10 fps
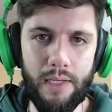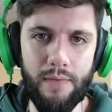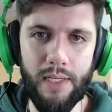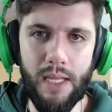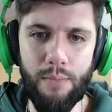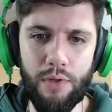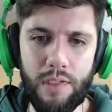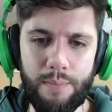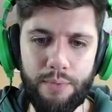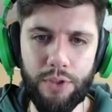Beleza, vai dar bom
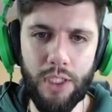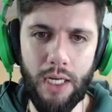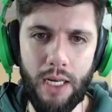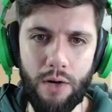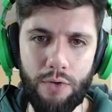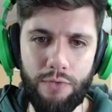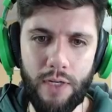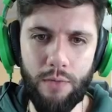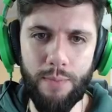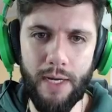esse push, hein, galera.
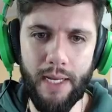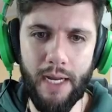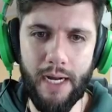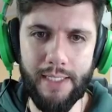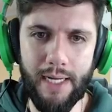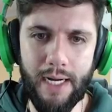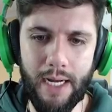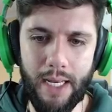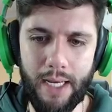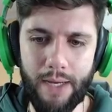Confia no pai, que a casa
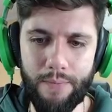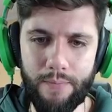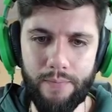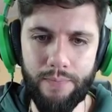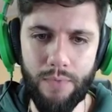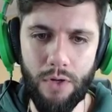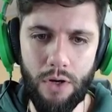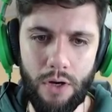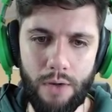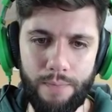cai.
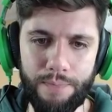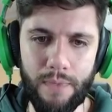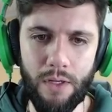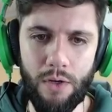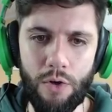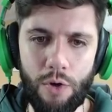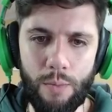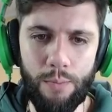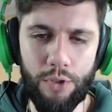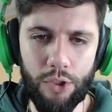Ó.
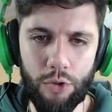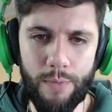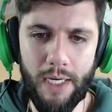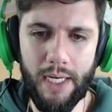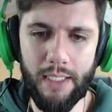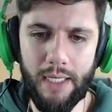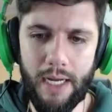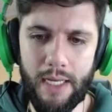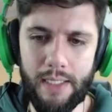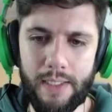Bruxa é sombria aqui
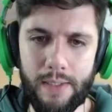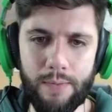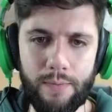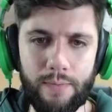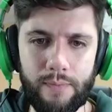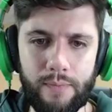atrás.